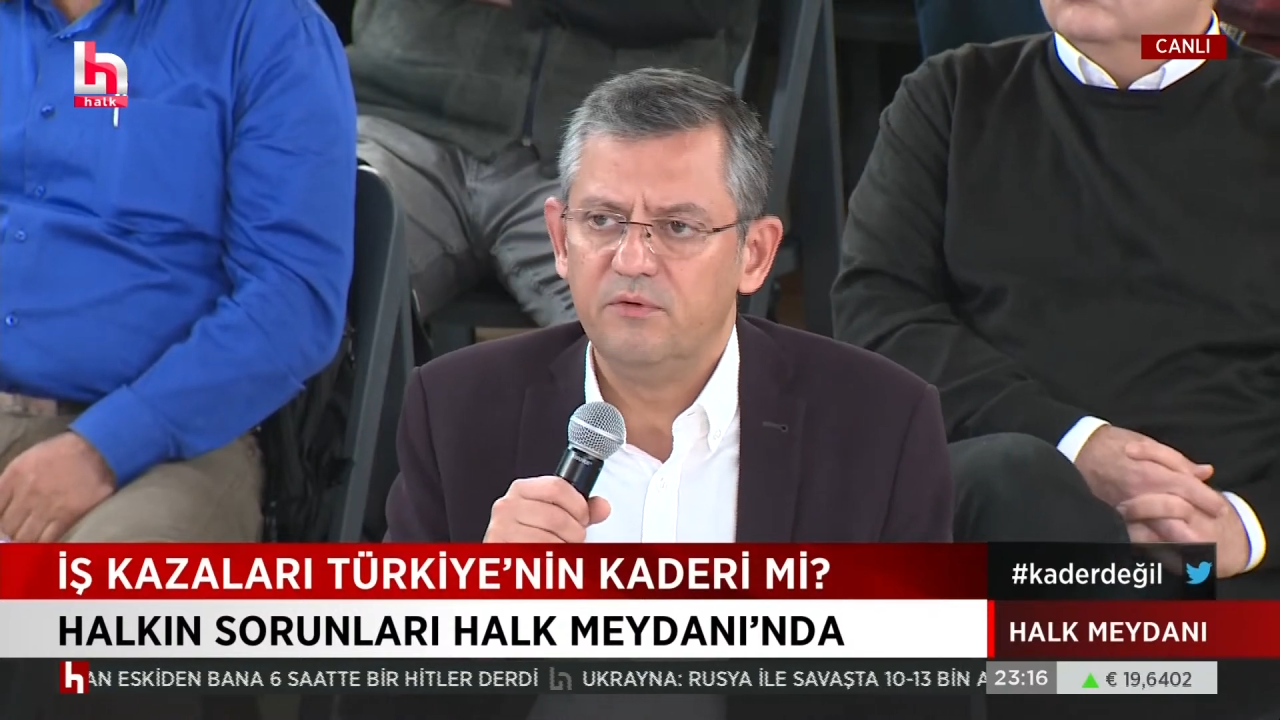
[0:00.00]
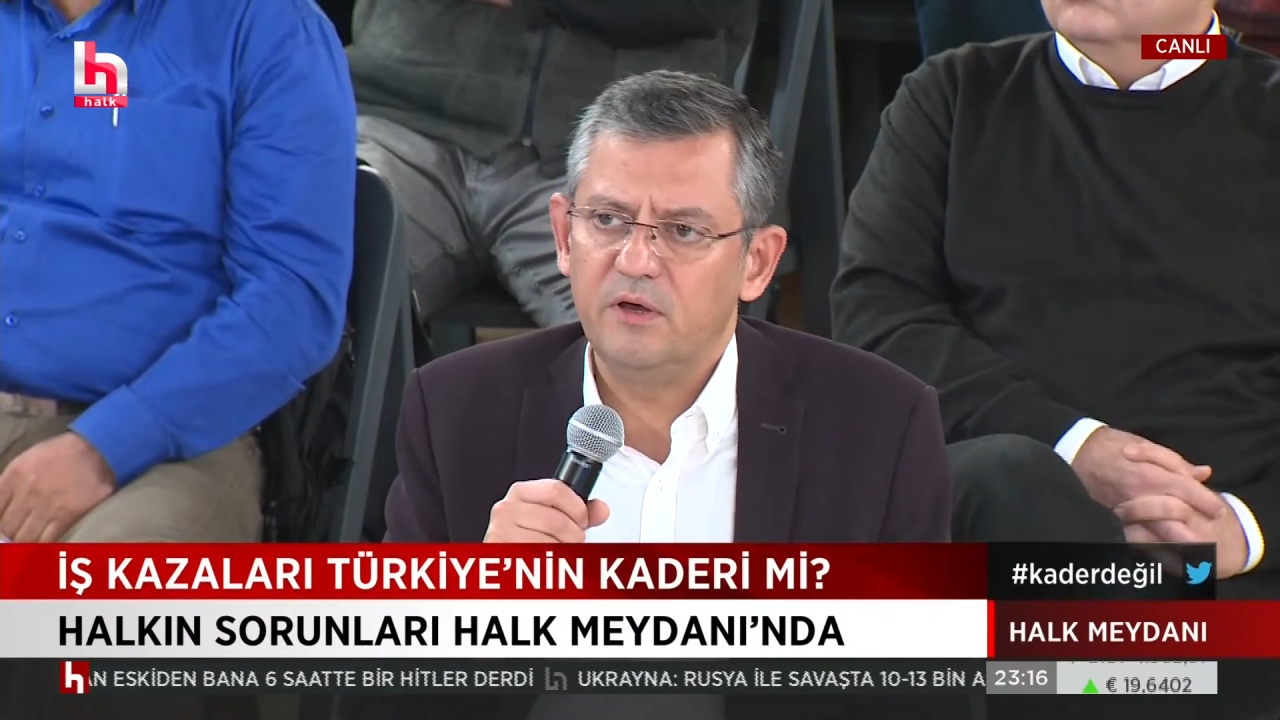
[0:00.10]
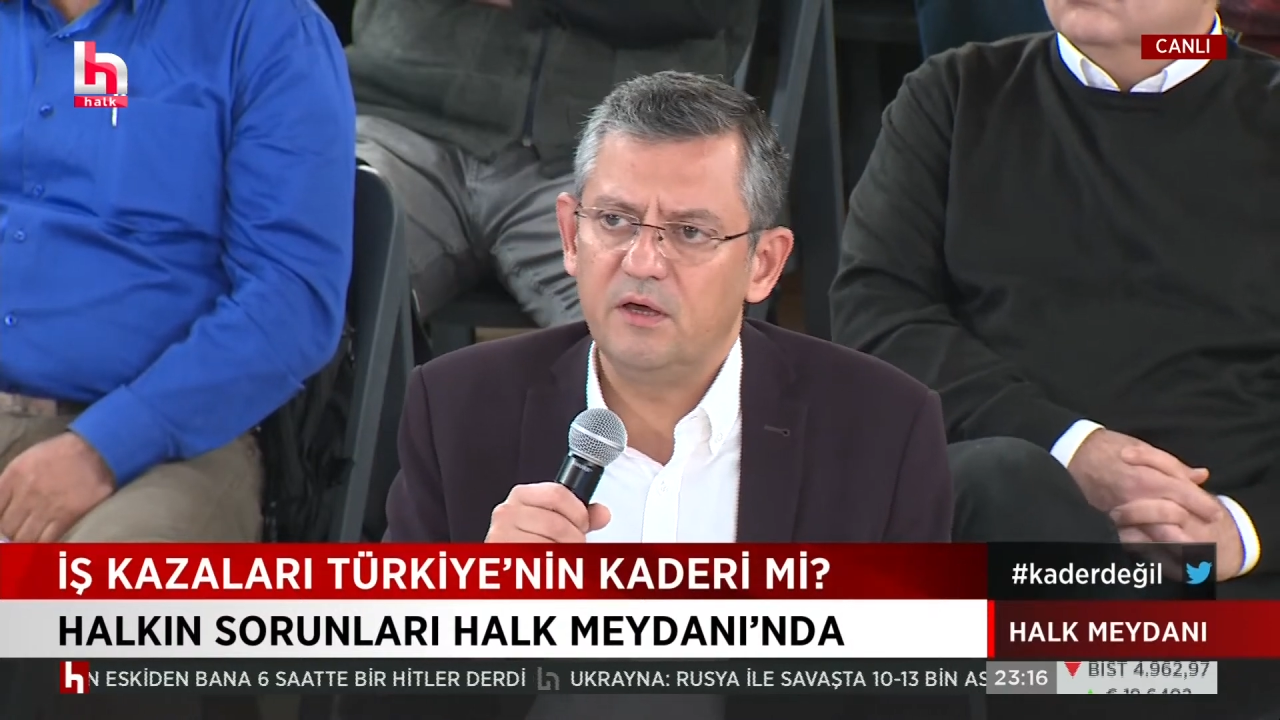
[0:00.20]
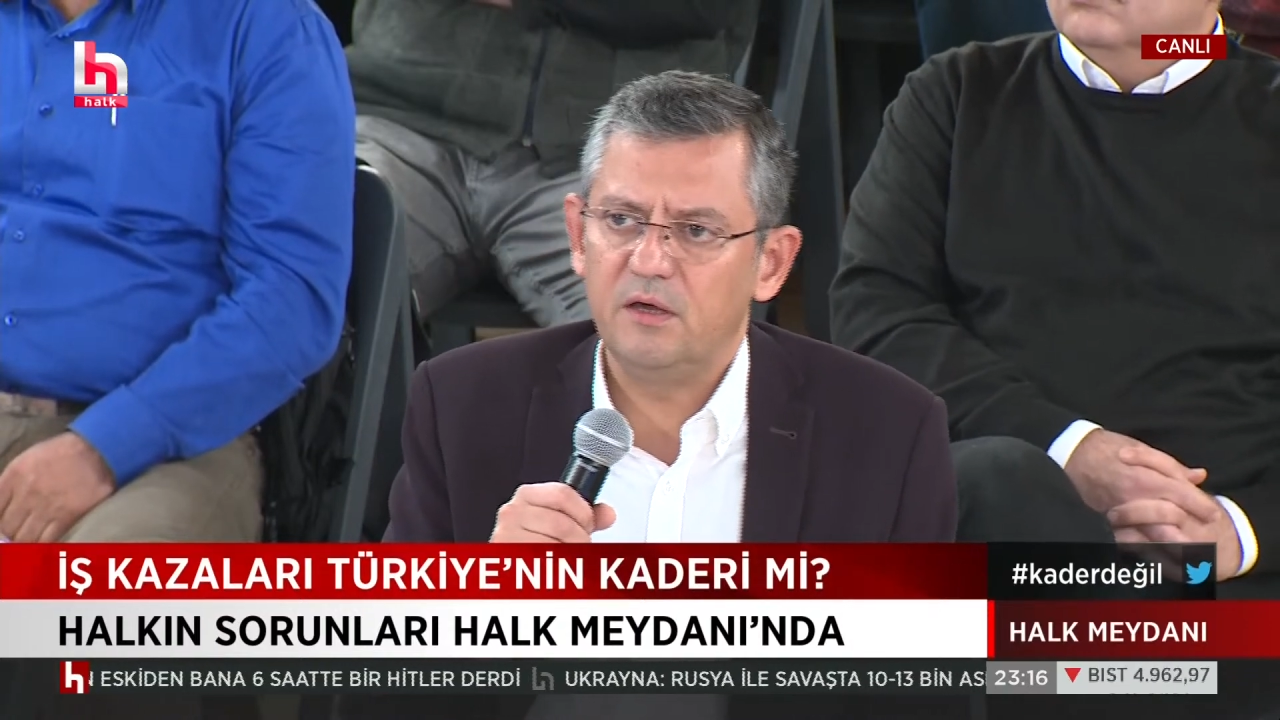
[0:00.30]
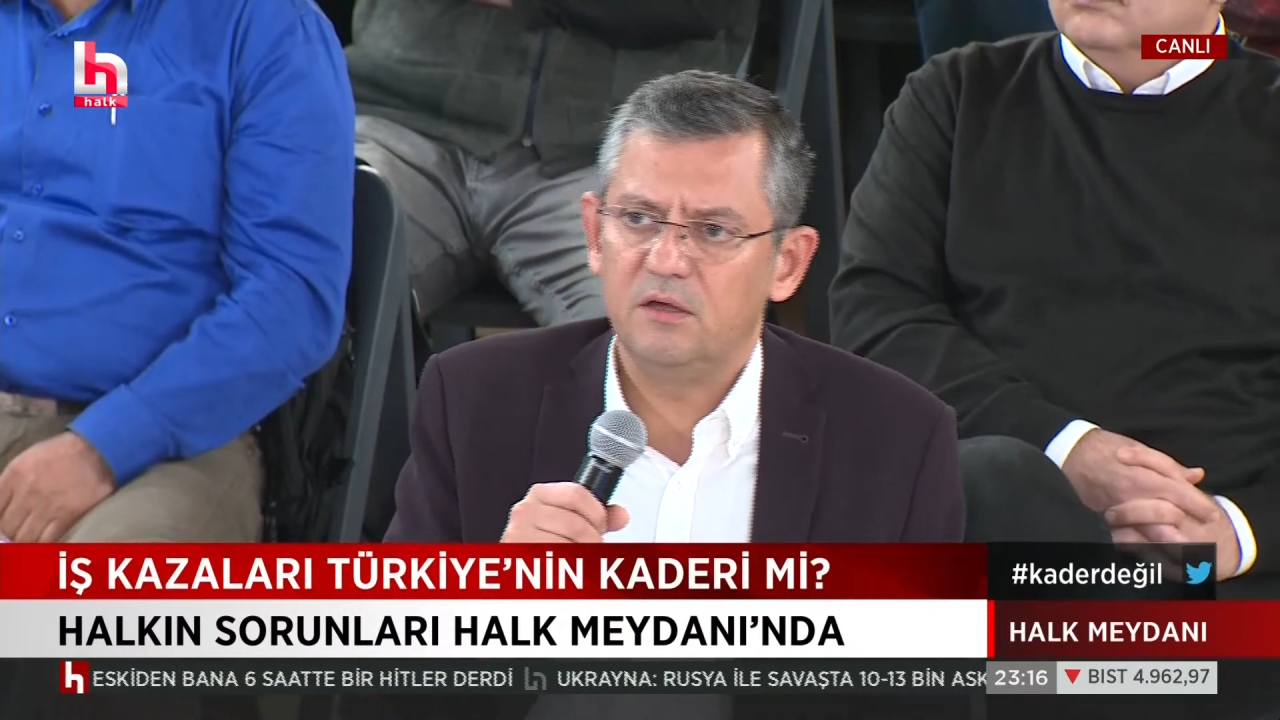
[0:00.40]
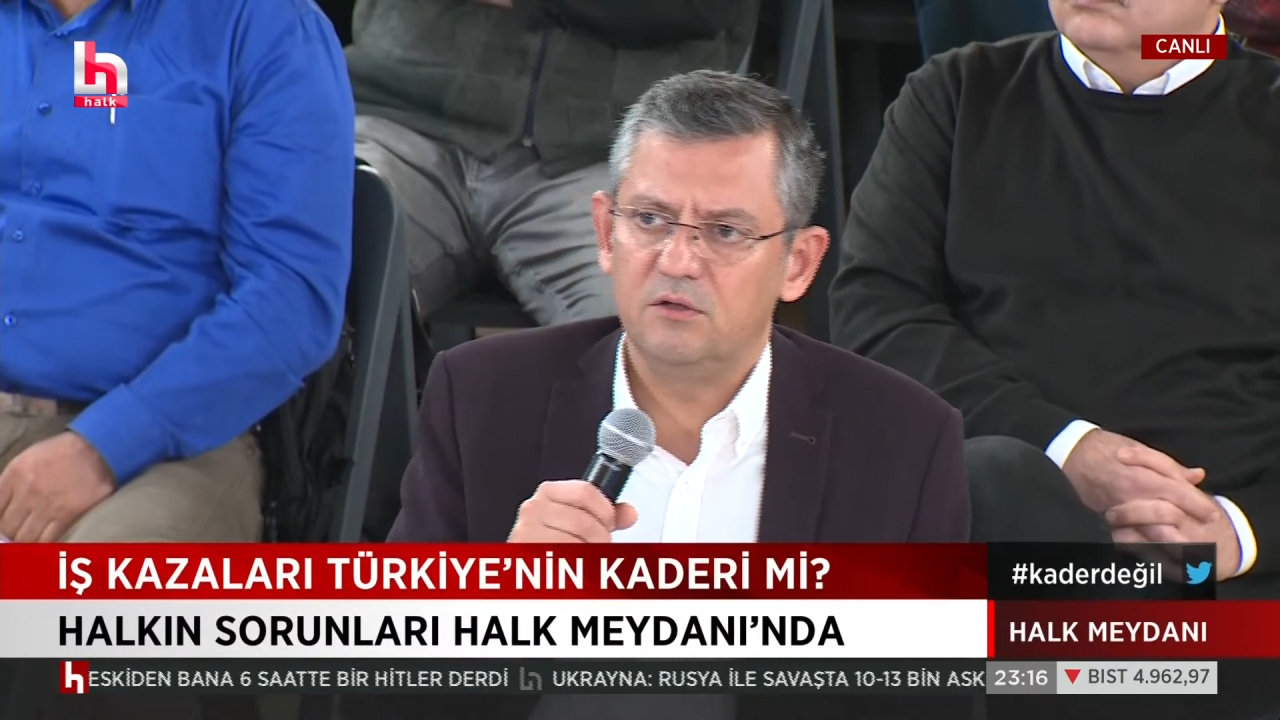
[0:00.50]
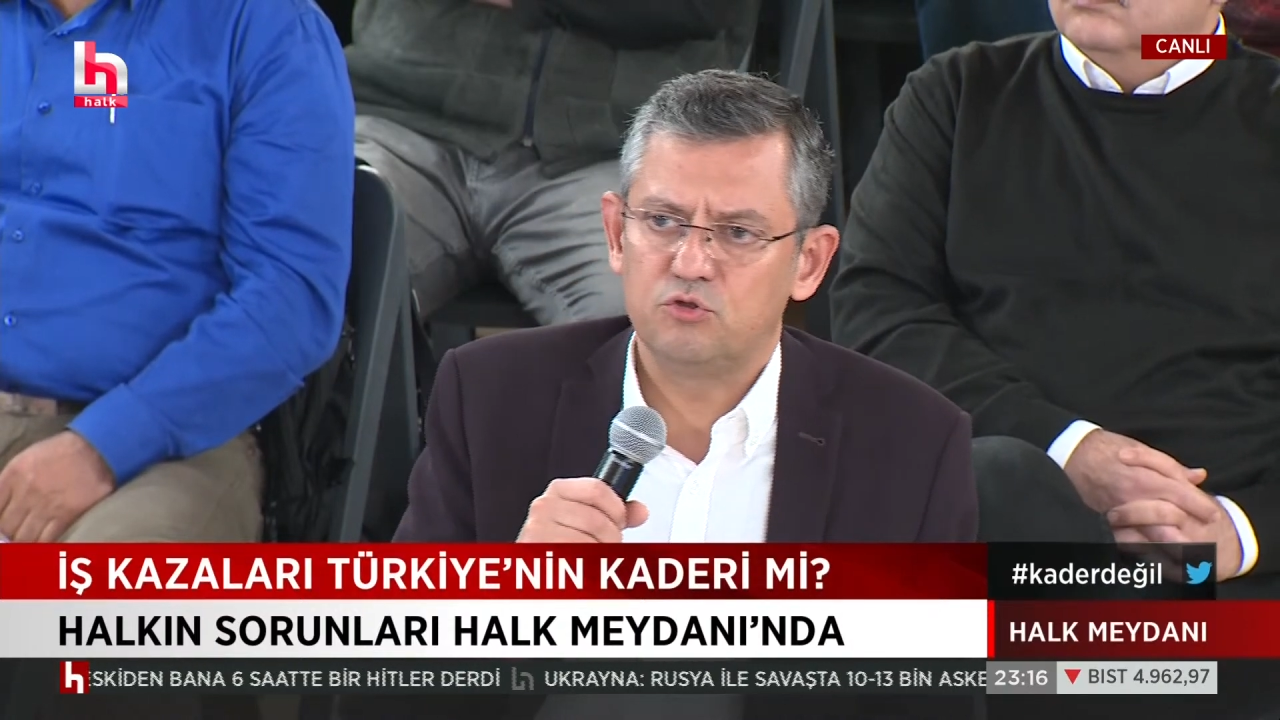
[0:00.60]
ve